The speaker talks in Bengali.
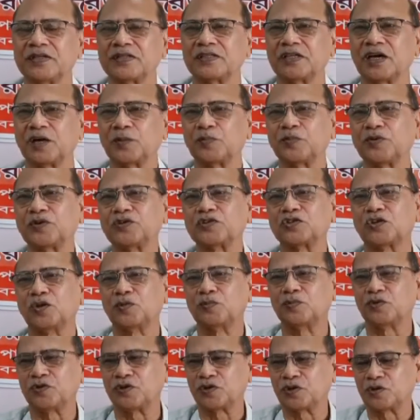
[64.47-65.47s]
তারপর
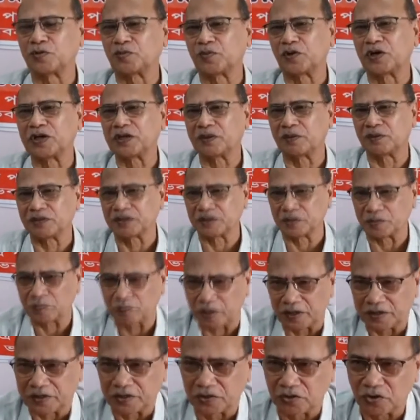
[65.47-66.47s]
সম্মেলনের পরে আমাদের
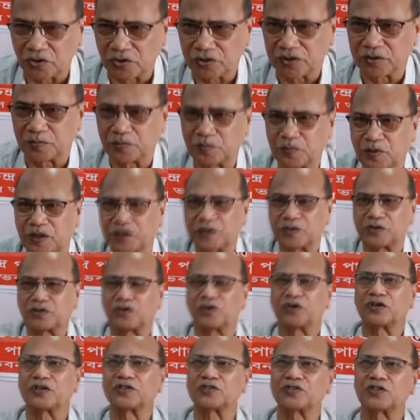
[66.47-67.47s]
পার্টি কংগ্রেস পার্টি
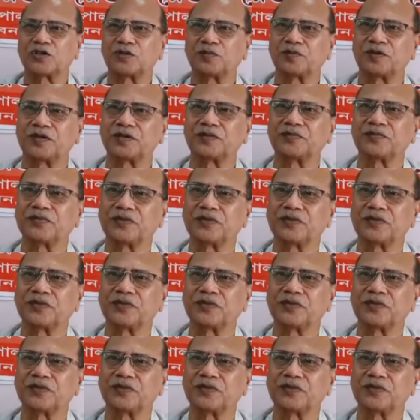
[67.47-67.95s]
কংগ্রেস হবে